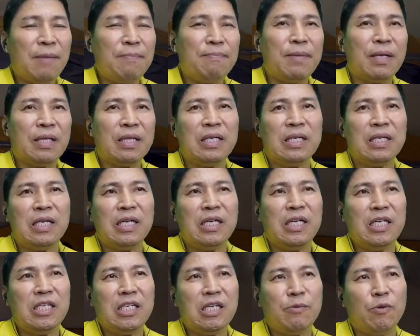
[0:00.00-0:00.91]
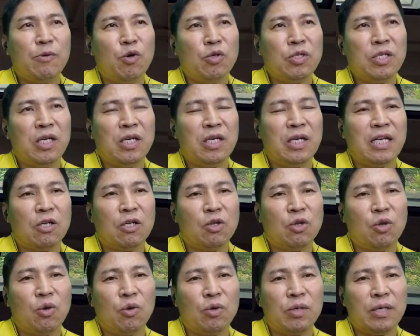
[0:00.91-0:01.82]
마트는 25년의
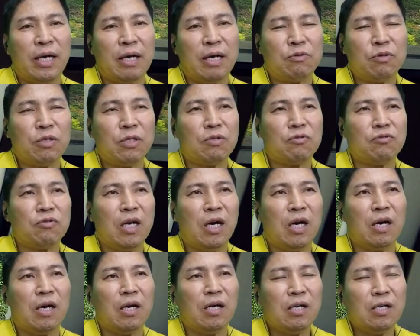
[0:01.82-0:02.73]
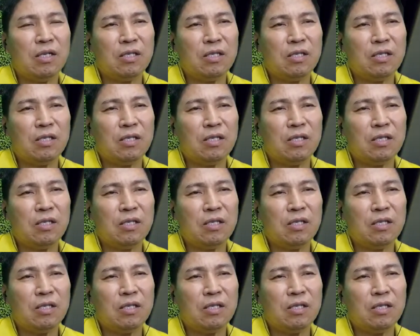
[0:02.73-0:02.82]
전통을 갖고 있고요.